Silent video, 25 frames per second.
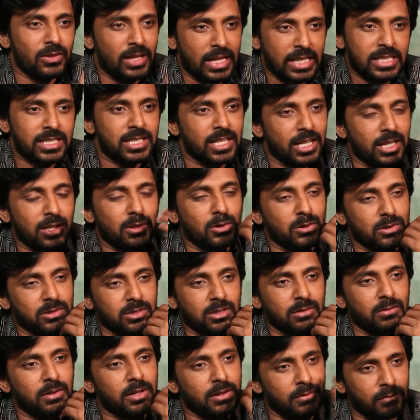నెక్స్ట్ ఇయర్తో
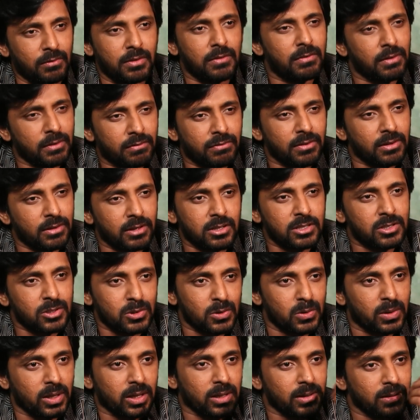వస్తుంది ఫినిష్
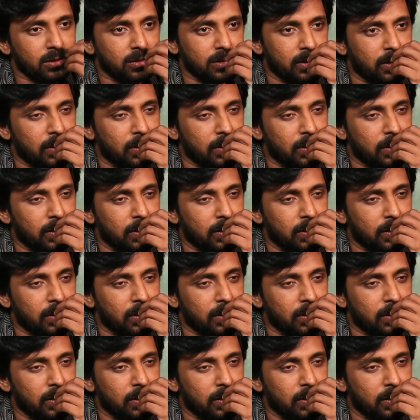షూటింగ్